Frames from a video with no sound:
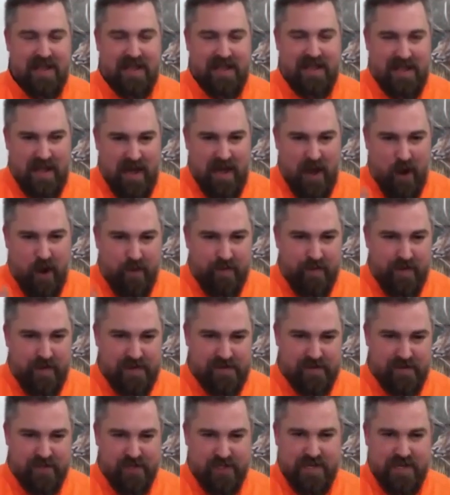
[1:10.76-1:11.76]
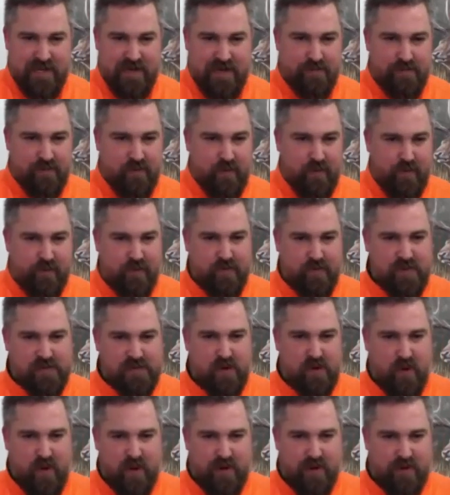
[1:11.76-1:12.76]
auch wenn es verschiedene
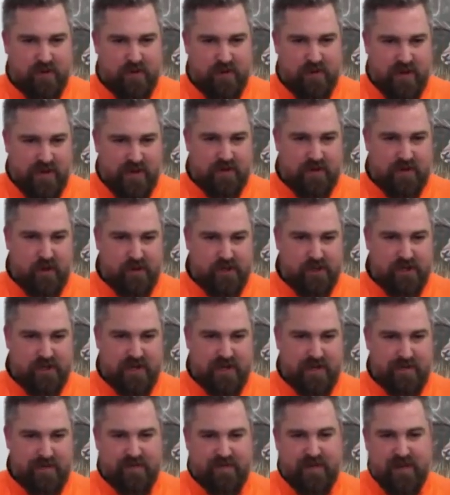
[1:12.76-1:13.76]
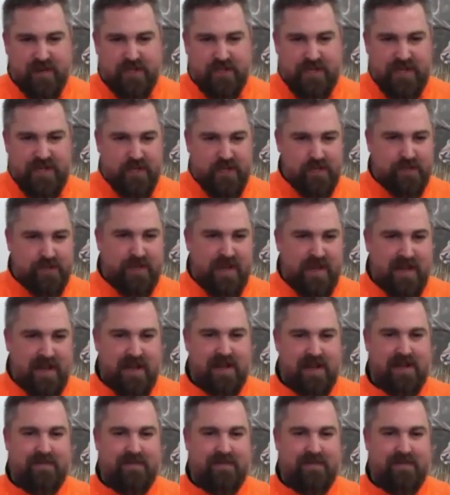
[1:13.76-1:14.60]
Prüfungsordnungen in Deutschland gibt, verschiedene Spielregeln.